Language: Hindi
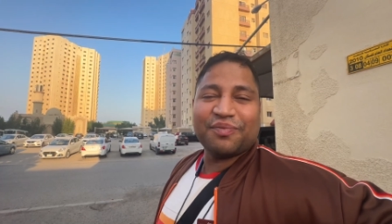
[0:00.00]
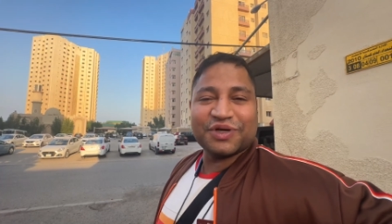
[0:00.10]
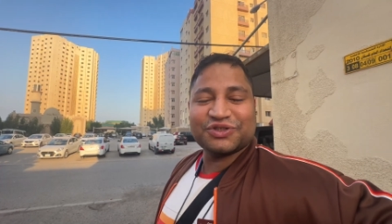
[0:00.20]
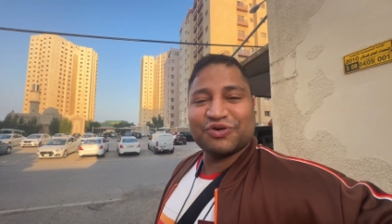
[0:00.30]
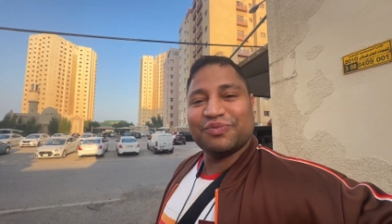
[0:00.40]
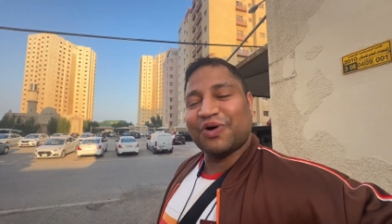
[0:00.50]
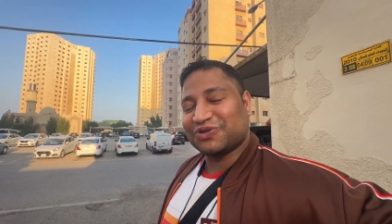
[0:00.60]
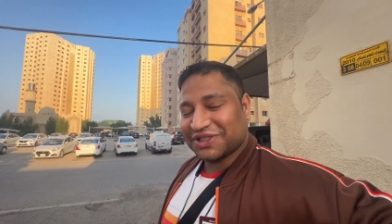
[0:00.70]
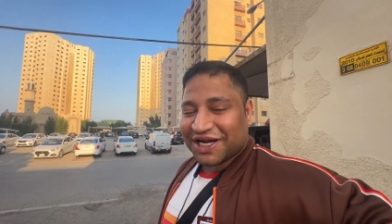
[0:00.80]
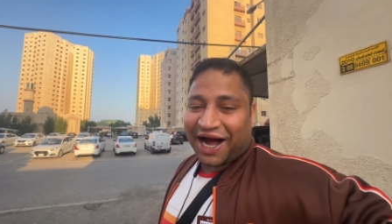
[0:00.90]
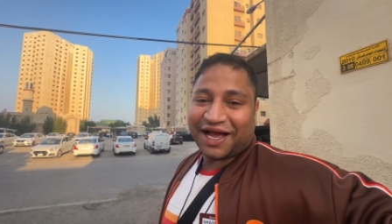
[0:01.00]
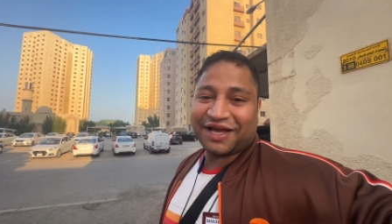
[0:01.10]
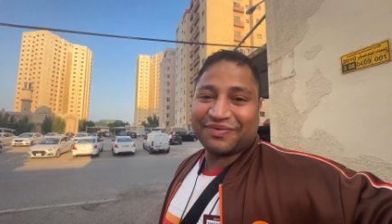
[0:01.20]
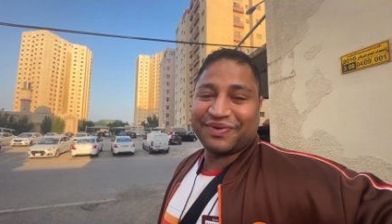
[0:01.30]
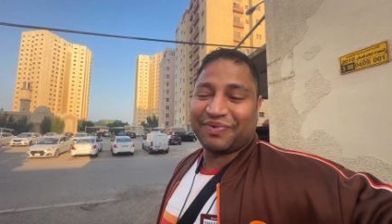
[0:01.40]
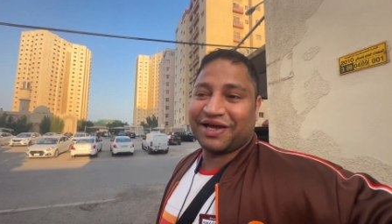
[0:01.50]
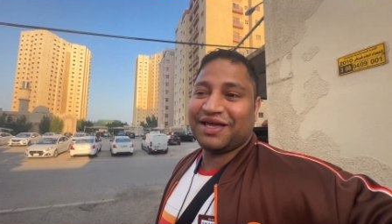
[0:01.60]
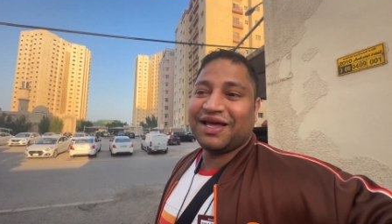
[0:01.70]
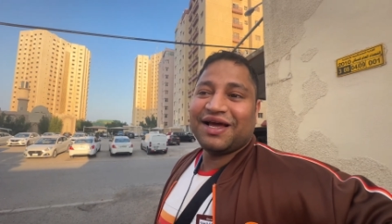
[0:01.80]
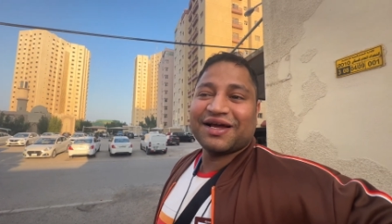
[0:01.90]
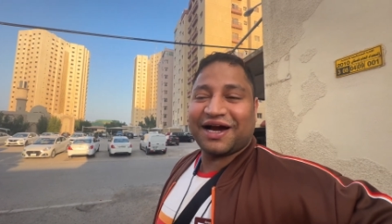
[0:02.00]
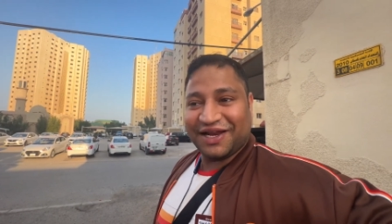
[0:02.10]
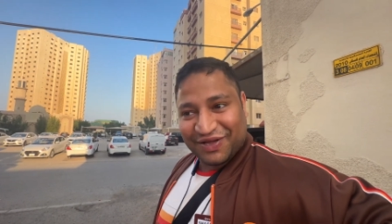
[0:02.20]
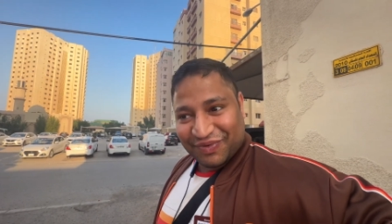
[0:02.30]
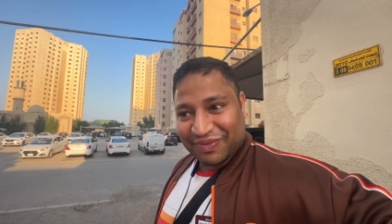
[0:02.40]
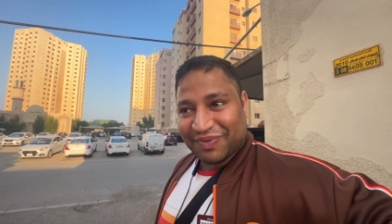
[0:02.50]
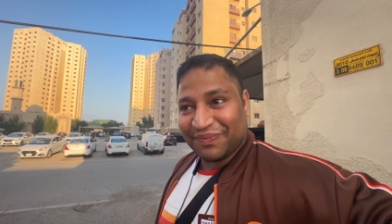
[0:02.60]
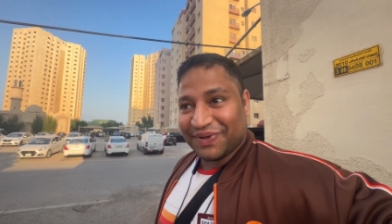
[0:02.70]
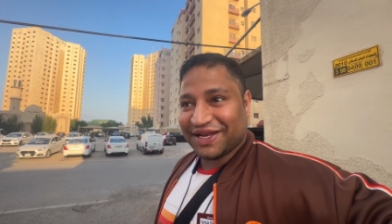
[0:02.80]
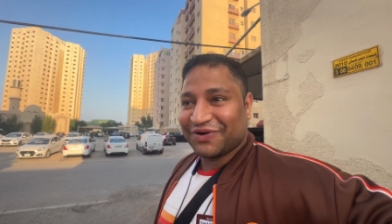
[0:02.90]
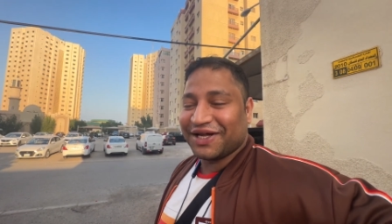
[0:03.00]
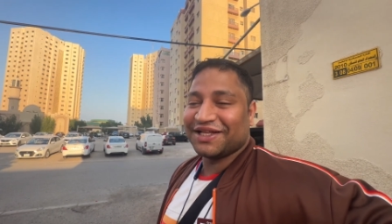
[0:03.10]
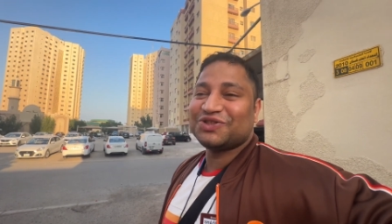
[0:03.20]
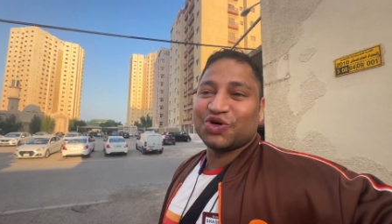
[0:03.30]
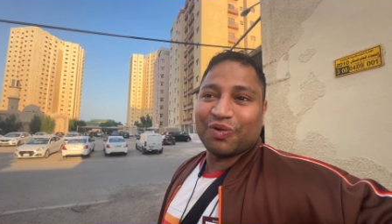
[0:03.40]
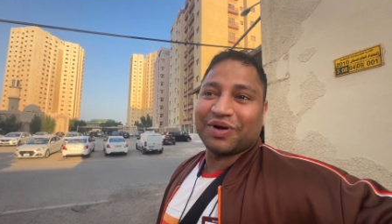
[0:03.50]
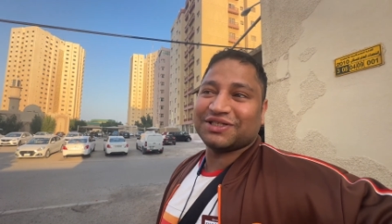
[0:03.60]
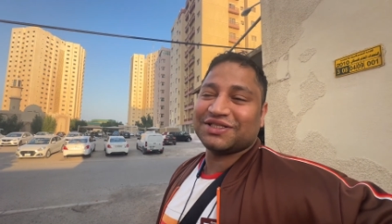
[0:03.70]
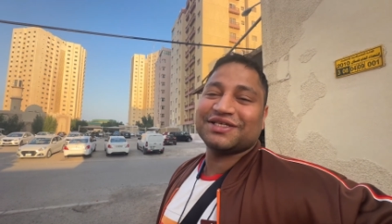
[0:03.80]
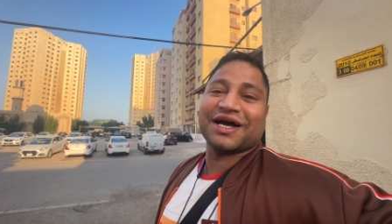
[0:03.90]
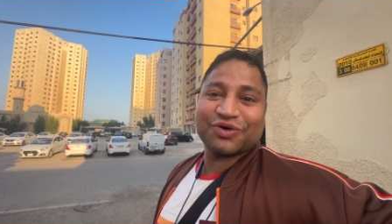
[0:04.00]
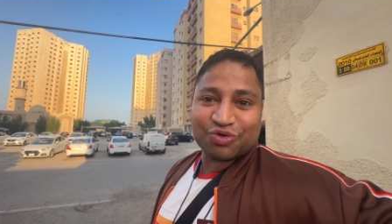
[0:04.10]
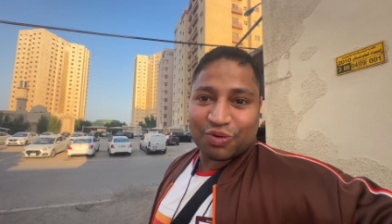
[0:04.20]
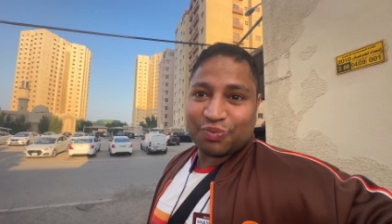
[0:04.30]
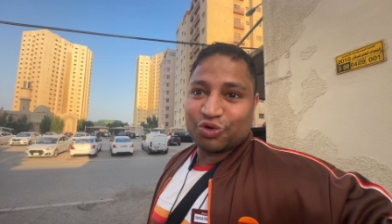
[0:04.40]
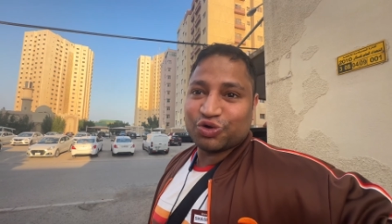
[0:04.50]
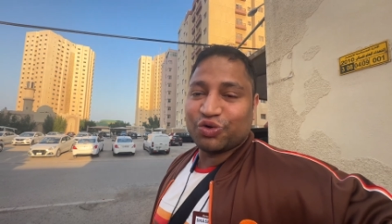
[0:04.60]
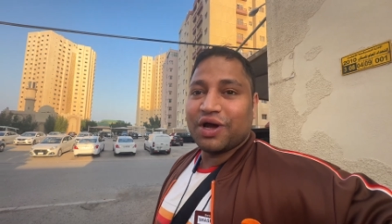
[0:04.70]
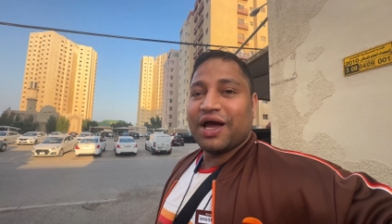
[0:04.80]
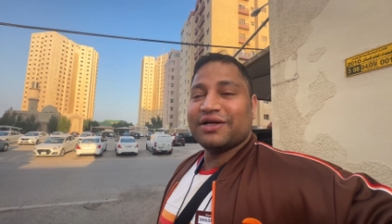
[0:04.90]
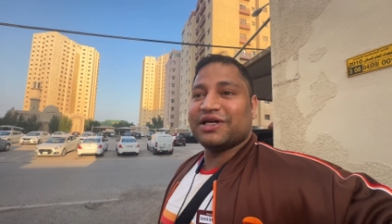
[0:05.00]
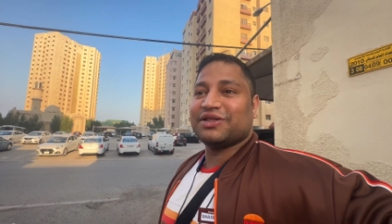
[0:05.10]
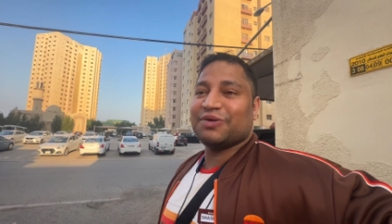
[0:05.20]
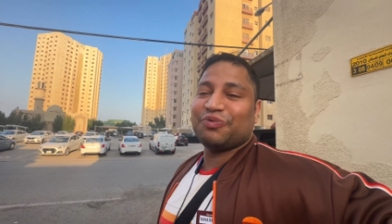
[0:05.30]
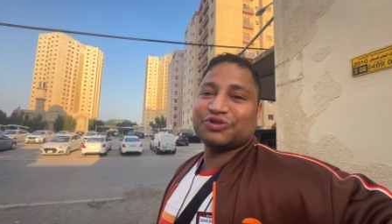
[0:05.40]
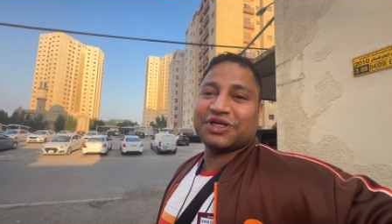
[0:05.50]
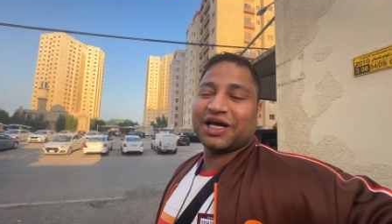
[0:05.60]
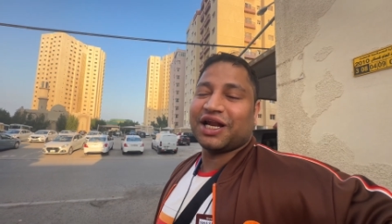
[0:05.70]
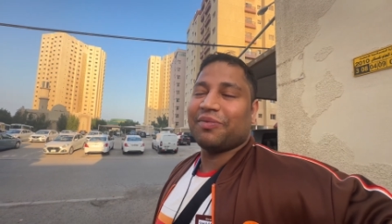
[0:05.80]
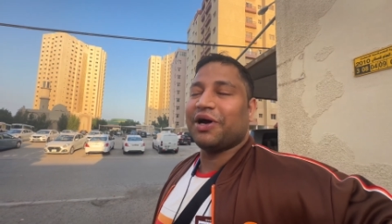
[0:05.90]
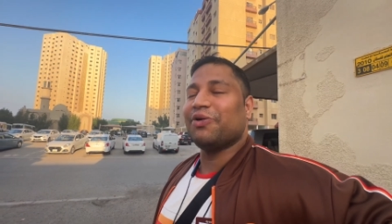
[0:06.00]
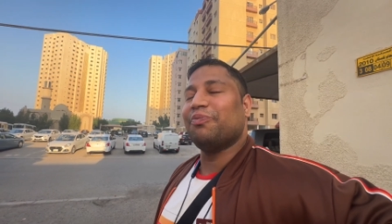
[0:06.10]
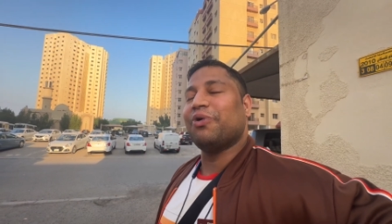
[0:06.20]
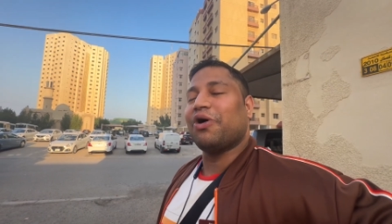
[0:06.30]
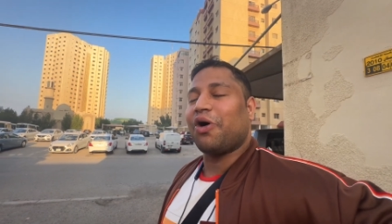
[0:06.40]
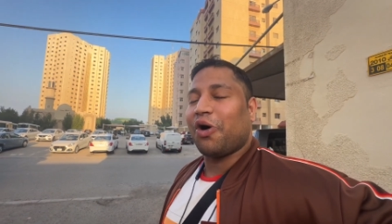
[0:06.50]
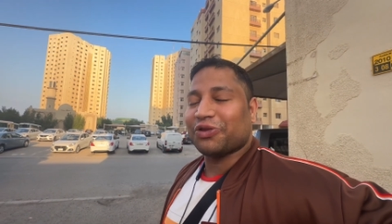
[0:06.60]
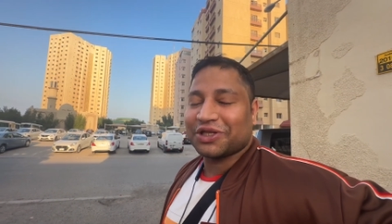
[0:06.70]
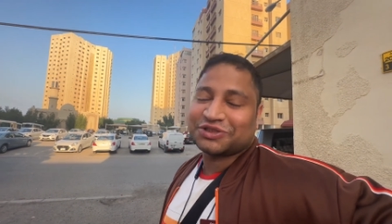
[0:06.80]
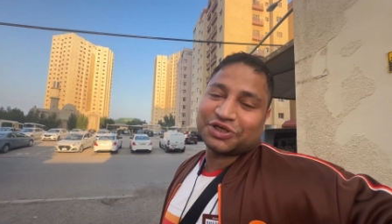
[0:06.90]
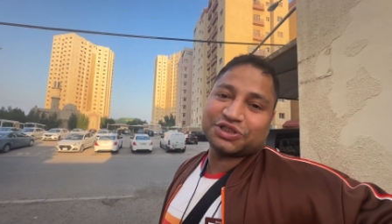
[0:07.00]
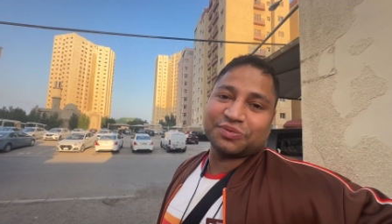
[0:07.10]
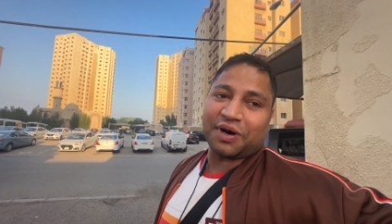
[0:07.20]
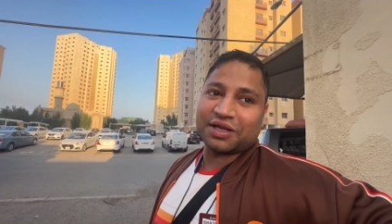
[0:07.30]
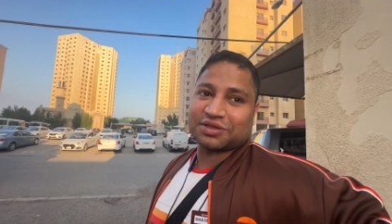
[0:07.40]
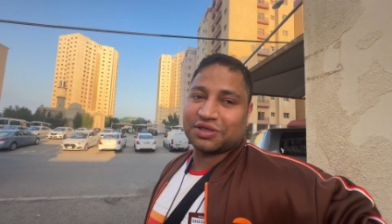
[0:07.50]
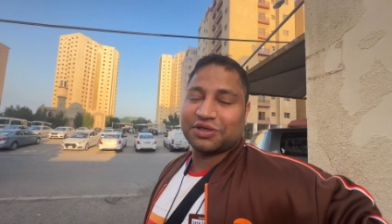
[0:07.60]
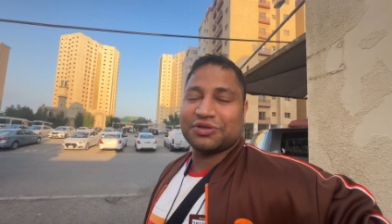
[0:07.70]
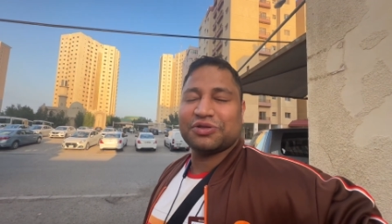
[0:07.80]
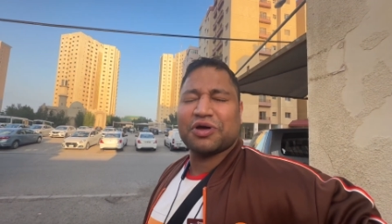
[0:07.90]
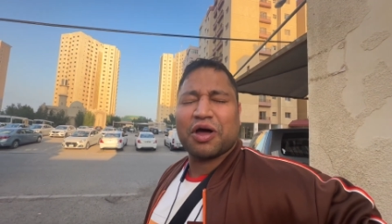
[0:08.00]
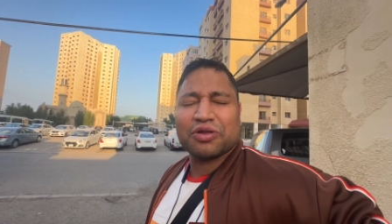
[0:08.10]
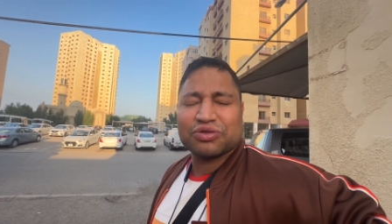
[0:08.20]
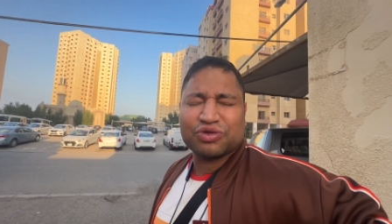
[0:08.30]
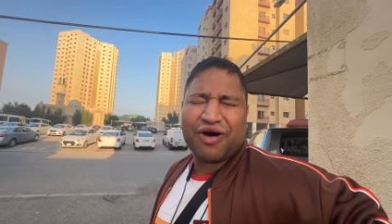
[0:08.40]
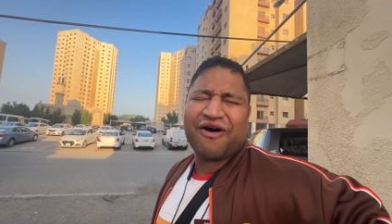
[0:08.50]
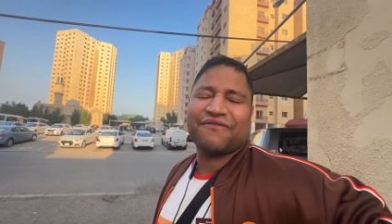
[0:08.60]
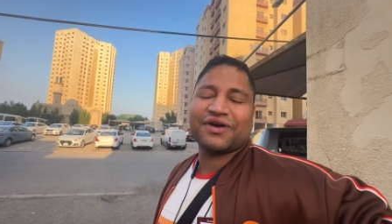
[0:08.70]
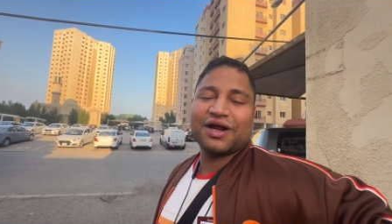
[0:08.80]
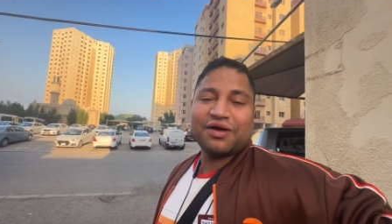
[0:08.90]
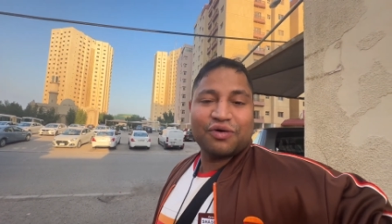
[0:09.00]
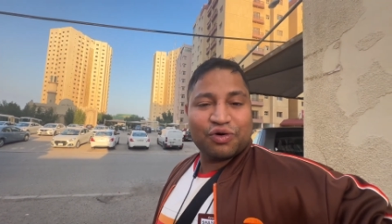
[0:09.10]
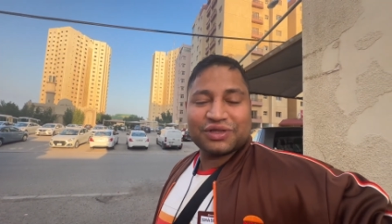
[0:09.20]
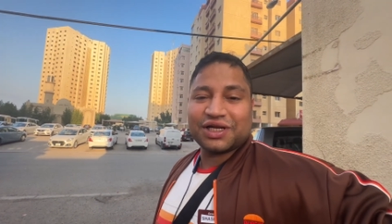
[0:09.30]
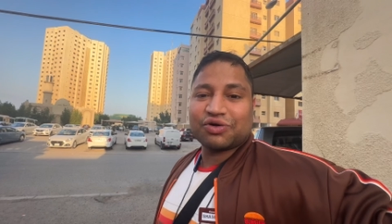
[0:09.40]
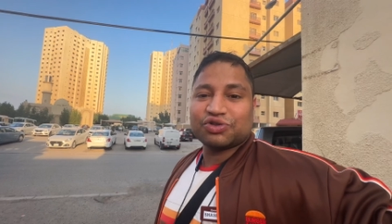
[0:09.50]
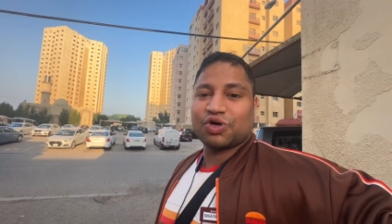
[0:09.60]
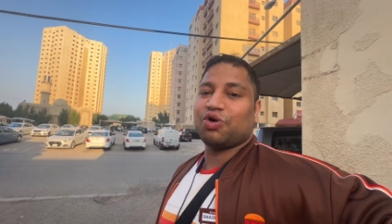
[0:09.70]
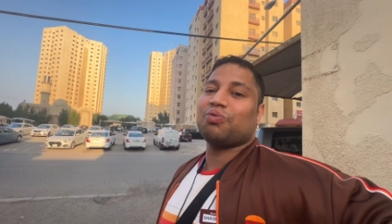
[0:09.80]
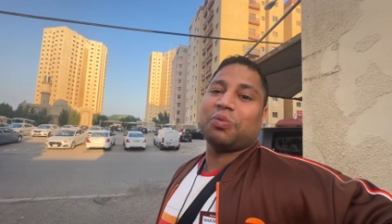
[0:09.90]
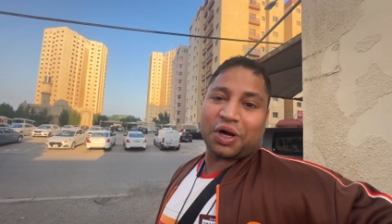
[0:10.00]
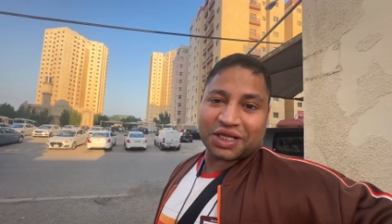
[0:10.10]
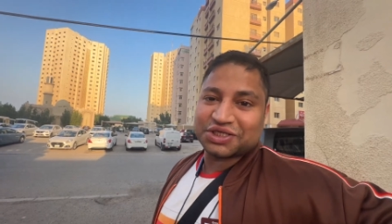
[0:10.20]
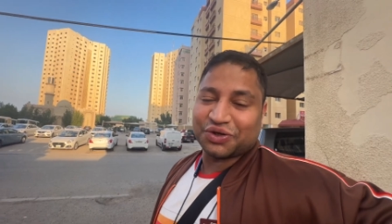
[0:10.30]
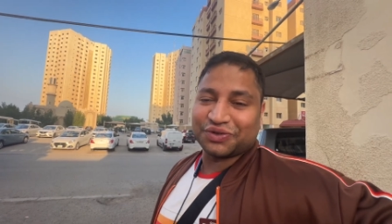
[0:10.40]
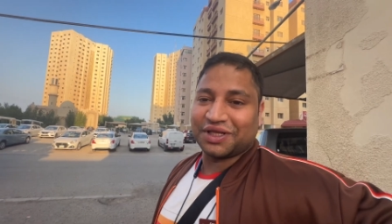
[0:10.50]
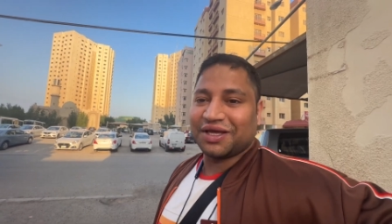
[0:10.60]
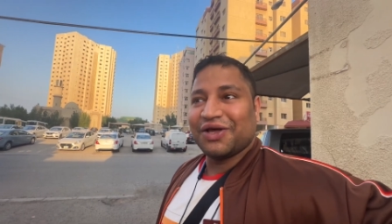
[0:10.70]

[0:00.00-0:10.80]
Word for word: मशरूम और उसने खाया भी भाई खाने के बाद में मेरे को अंदर चूल मची थी जाके उसको पूछूँ जैसे ही पूछने गया ना भाई बहुत अच्छे से बात की इतना सॉफ्ट होते हैं ना कुछ लोग बहुत अच्छे होते